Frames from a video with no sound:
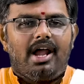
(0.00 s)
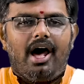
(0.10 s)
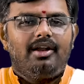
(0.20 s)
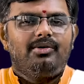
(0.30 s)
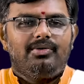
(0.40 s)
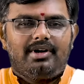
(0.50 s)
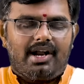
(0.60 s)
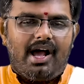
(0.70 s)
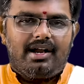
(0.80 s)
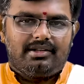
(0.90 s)
నాలుగు
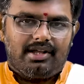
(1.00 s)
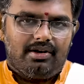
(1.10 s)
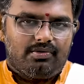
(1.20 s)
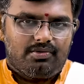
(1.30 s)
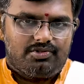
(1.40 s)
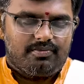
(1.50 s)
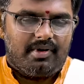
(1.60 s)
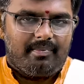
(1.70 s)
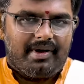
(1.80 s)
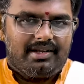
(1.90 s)
గ్రహాల తాలూకు
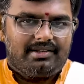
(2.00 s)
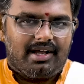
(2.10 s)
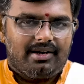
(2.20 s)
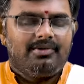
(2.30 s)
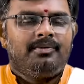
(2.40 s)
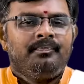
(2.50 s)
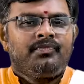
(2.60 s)
శుభ ఫలితాలు